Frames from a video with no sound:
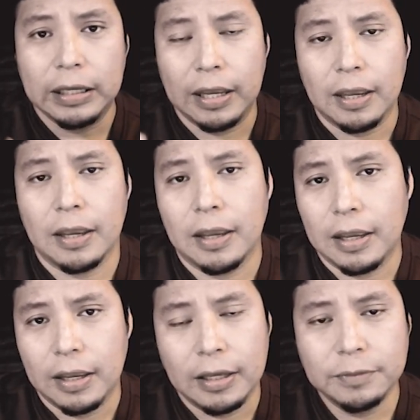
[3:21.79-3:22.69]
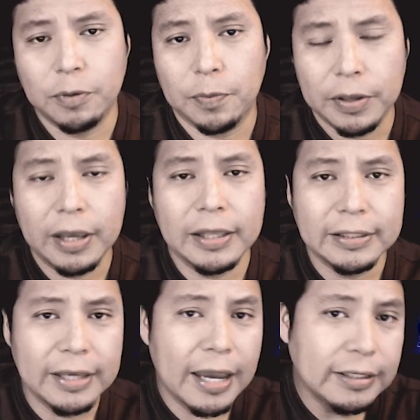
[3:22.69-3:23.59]
que es propiedad de
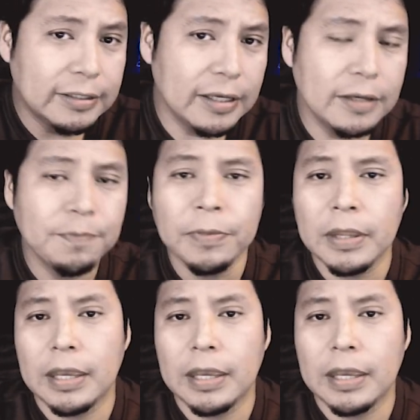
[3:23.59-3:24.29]
TNT,